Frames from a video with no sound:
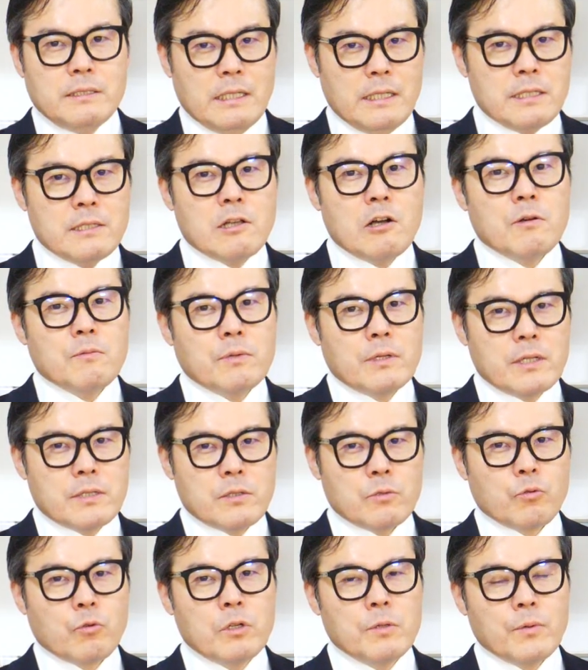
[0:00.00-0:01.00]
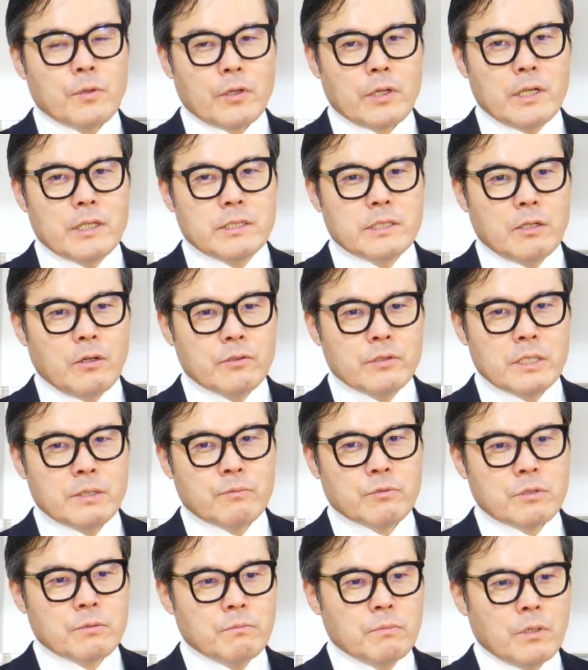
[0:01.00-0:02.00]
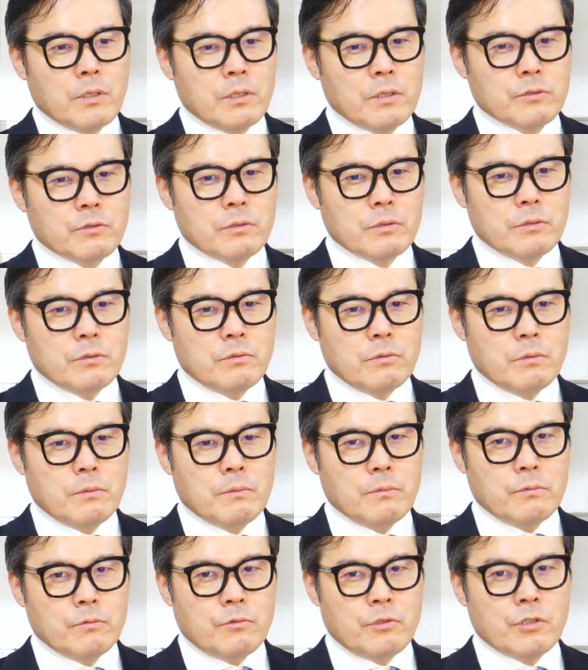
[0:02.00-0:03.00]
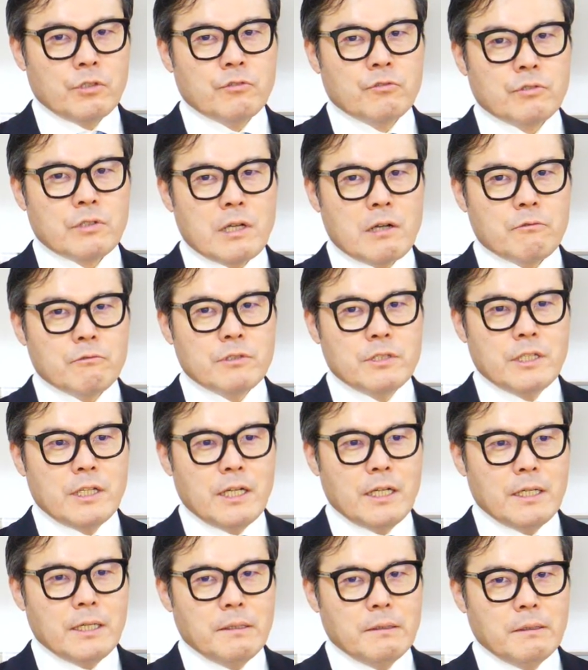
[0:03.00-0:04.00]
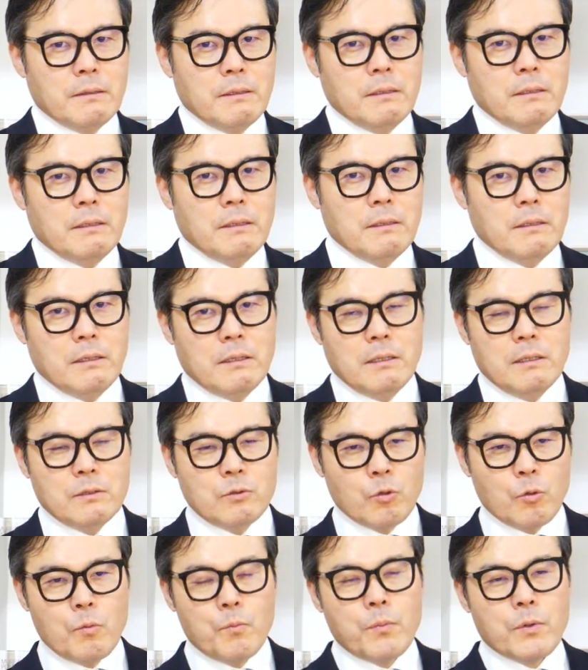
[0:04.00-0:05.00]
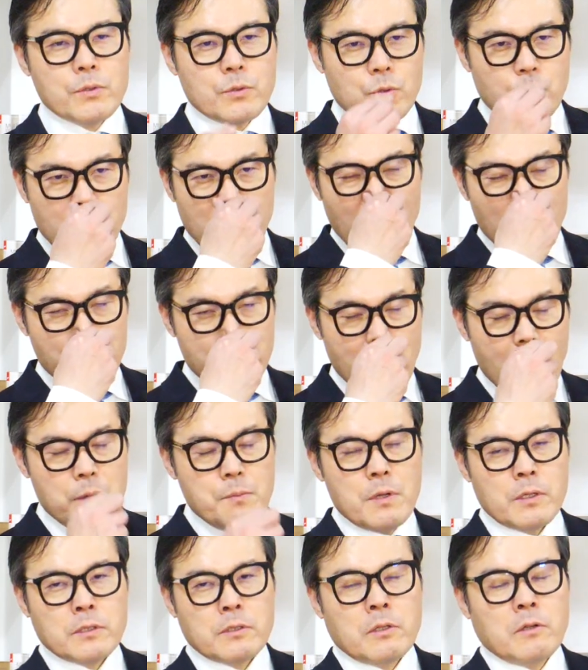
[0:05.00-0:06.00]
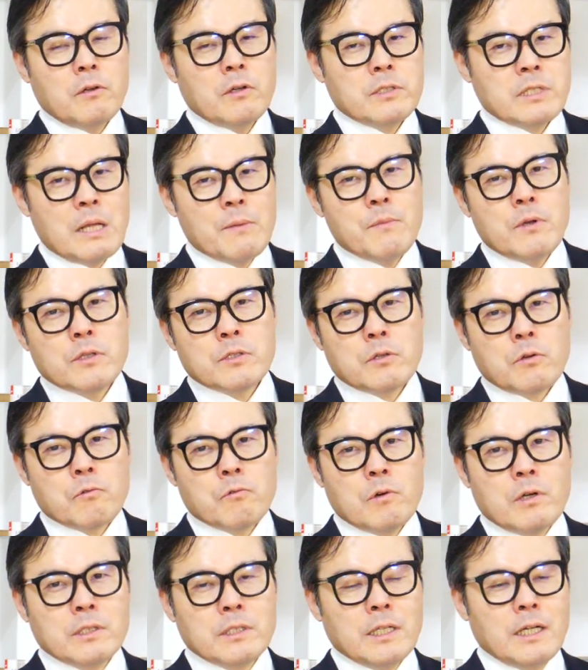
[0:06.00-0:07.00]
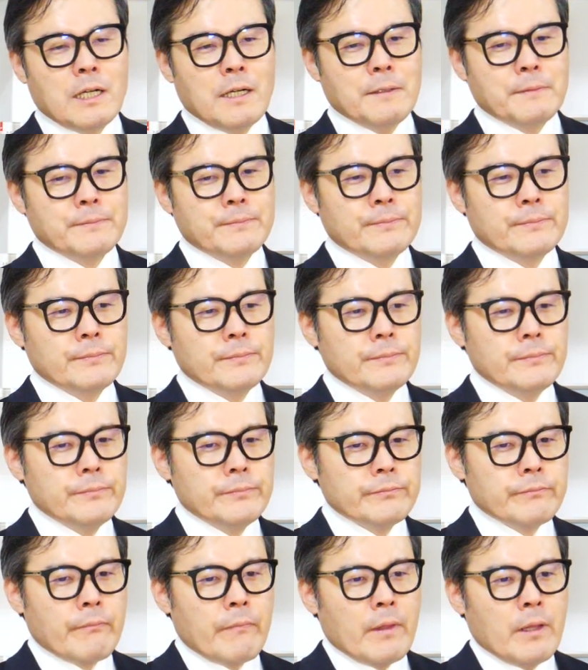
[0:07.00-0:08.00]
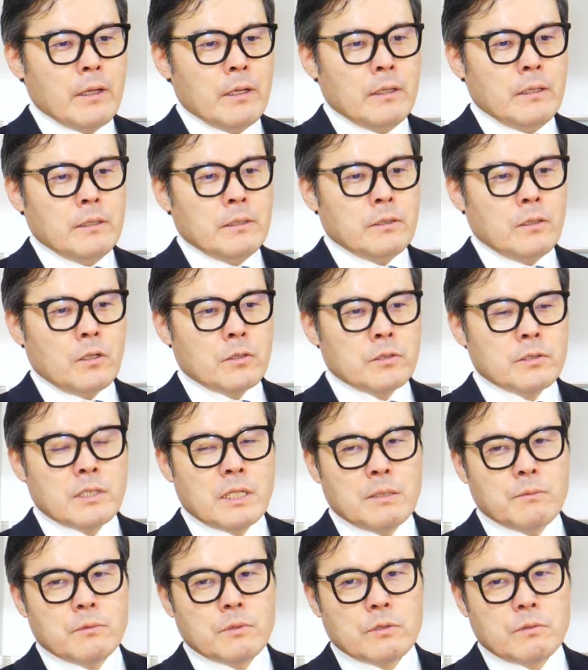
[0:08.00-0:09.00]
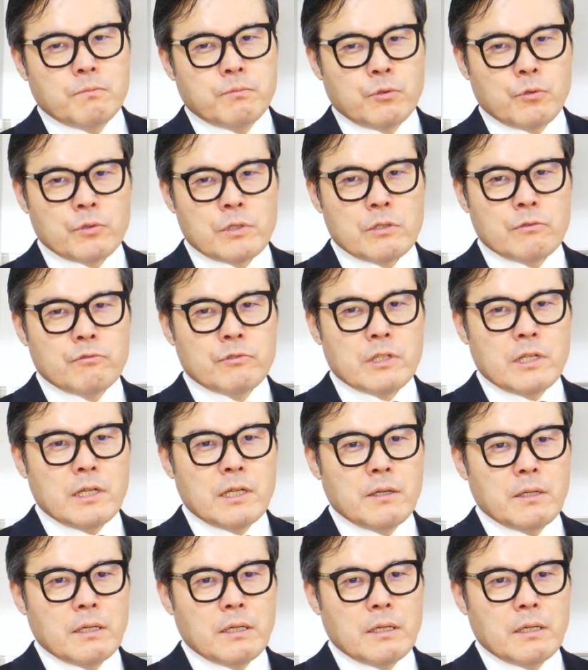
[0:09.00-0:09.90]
자기 사업을 해서 돈을 벌어야지 언제 무슨 뭐 주식 투자하고 있냐 어? 돈번 열 명 들어가서 한 명이 성공한다 어떤 사람은 부동산 투자